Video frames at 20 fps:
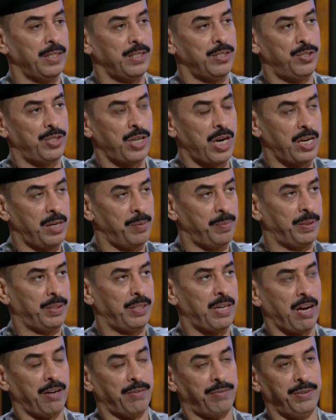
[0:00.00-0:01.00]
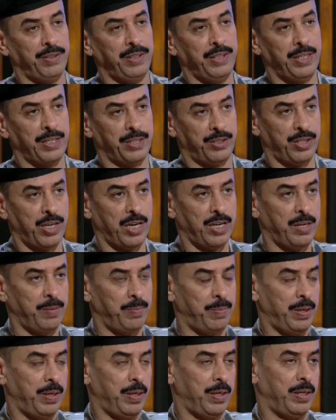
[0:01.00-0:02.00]
جانب التعفير
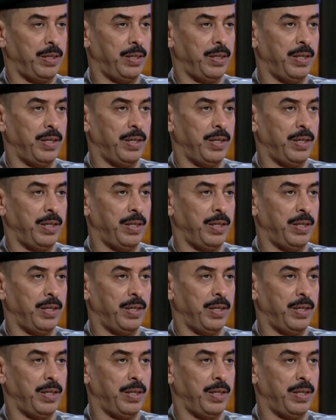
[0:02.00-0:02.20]
جانب